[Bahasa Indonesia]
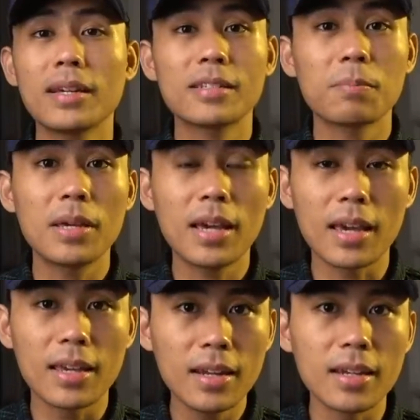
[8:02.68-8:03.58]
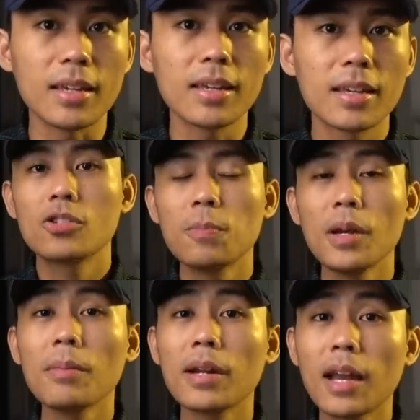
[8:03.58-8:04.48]
yang sepi kayak gini,
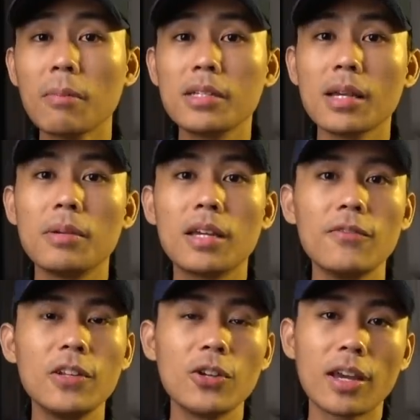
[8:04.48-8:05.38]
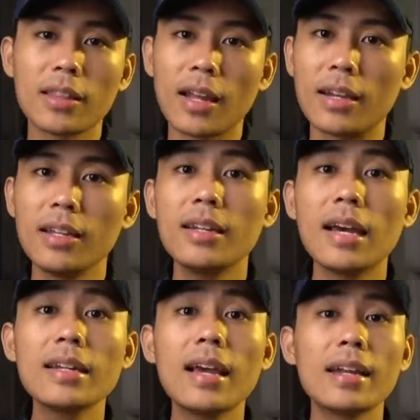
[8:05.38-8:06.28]
supaya mereka bisa bikin video kayak tadi
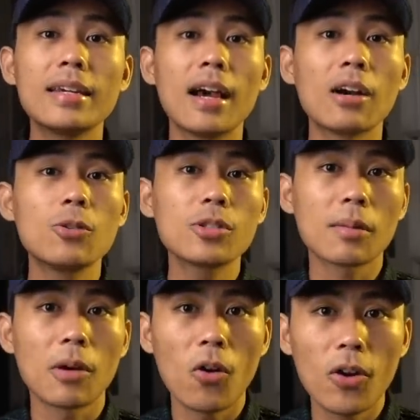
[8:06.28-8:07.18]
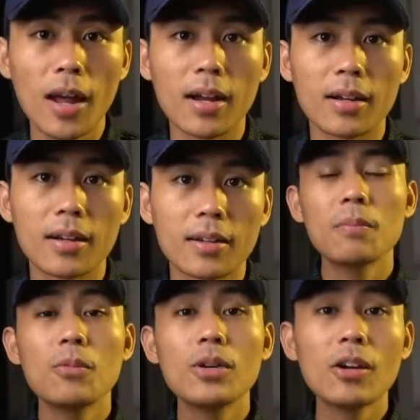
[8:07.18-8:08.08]
dan gak diganggu sama orang
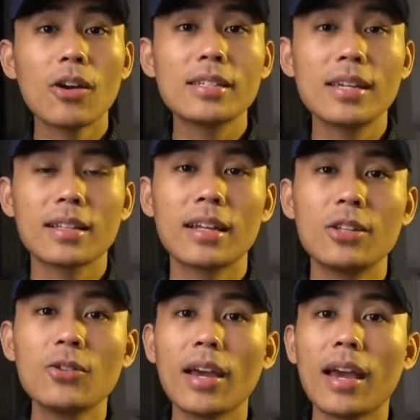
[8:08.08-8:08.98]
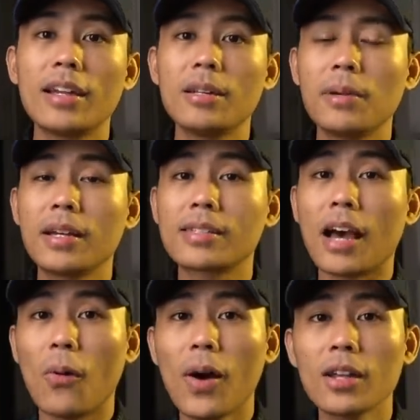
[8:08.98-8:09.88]
mungkin lokasi yang tadi itu kayak ada di pinggir
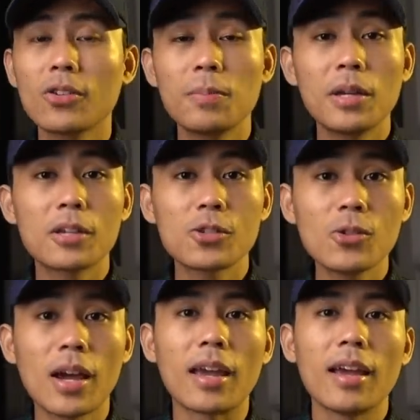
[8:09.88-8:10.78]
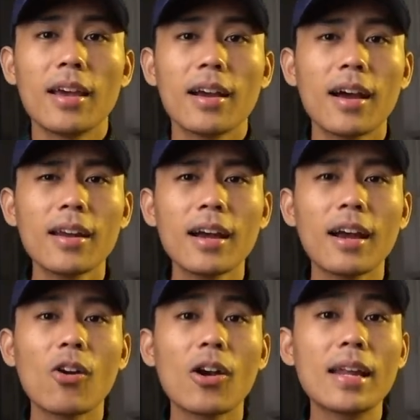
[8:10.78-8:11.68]
sawah atau di pinggir sungai. Karena
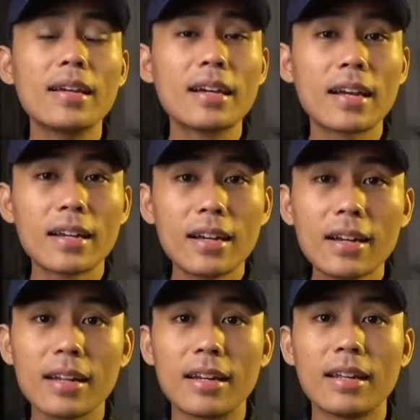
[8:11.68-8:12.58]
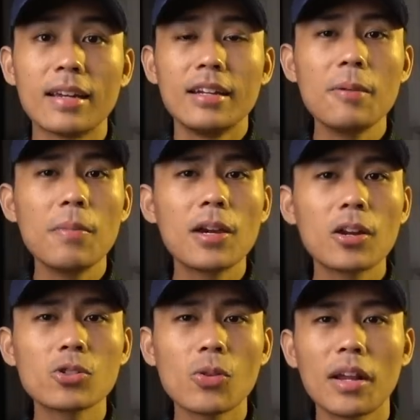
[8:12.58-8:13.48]
kalau kalian denger-dengerin, di
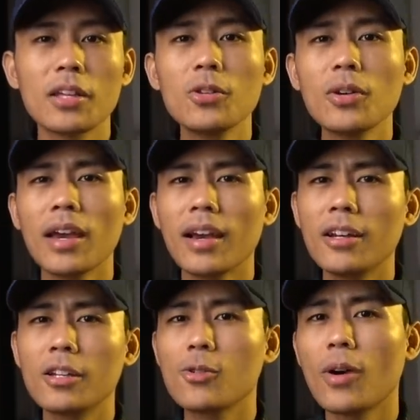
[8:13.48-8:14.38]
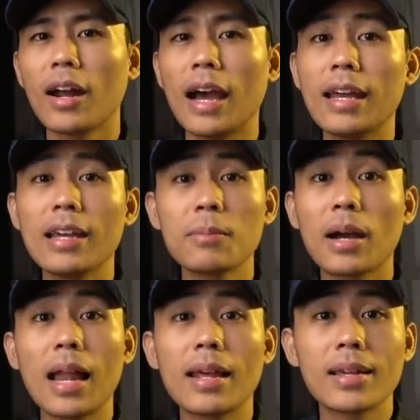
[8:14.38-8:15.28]
background suaranya tuh kayak ada suara air yang
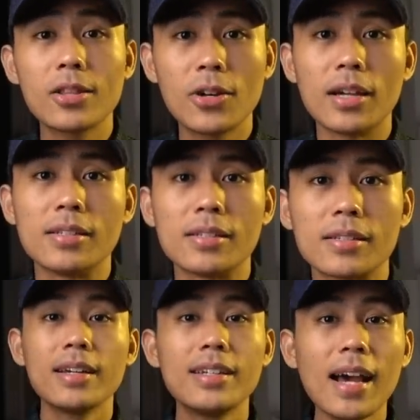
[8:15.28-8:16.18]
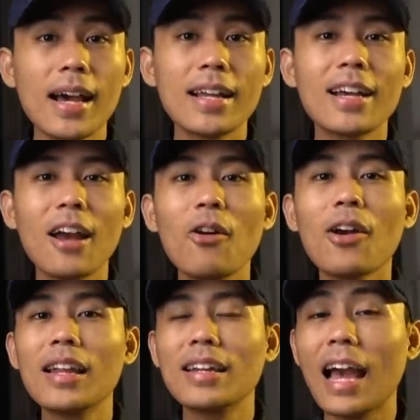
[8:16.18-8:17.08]
mengalir gitu guys. Dan kalau
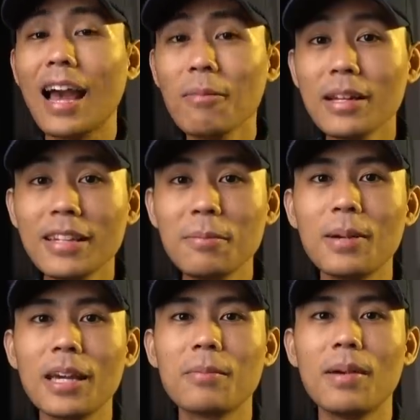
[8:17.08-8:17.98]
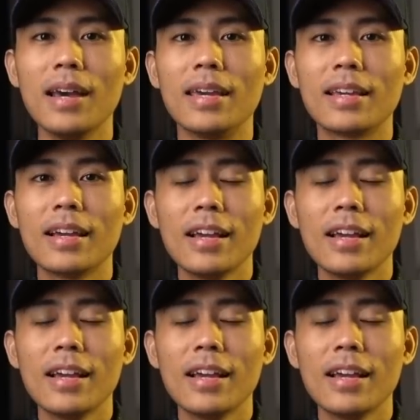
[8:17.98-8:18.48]
kalian amatin baik-baik,